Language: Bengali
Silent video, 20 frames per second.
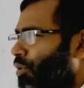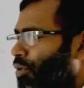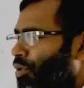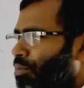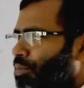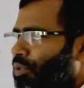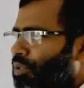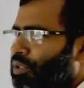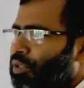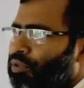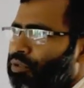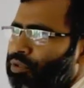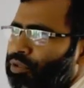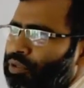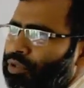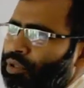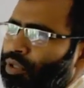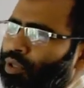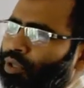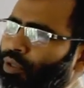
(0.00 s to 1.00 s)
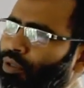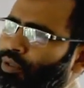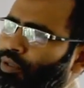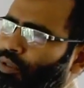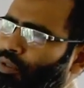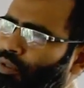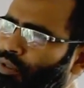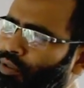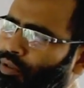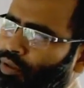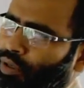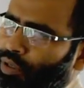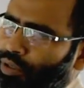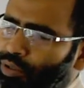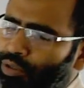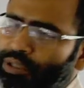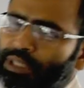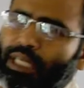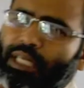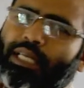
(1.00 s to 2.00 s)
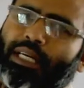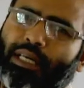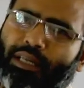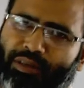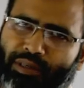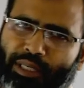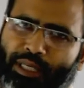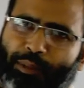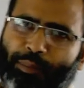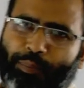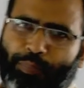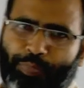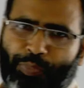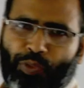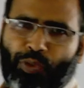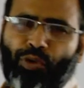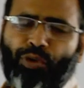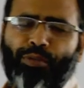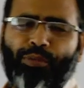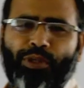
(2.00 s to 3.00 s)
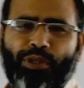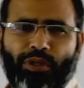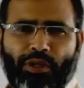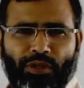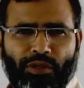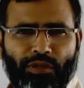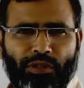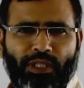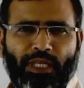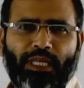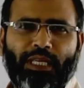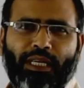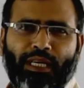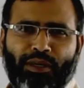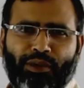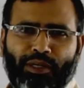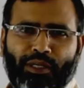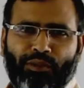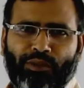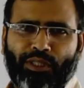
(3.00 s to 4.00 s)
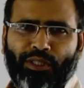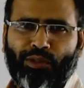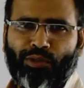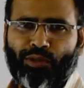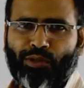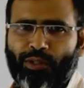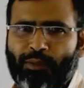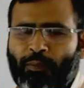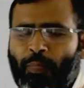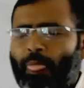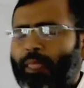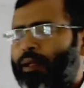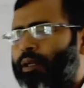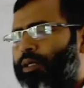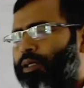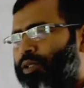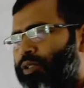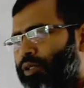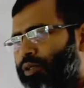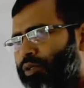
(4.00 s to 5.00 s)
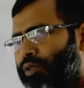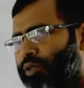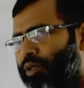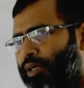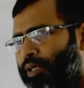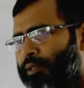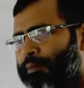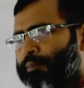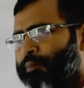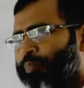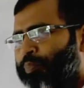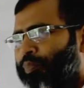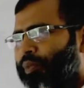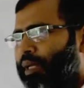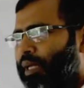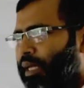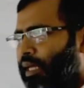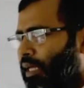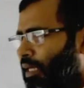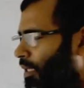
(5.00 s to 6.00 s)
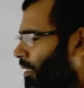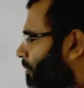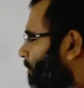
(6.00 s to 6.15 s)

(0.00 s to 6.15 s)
ধর্মীয় কিছু অজ্ঞতার কারণে ধর্মীয় অজ্ঞতার কারণেও কিন্তু জনগণ এই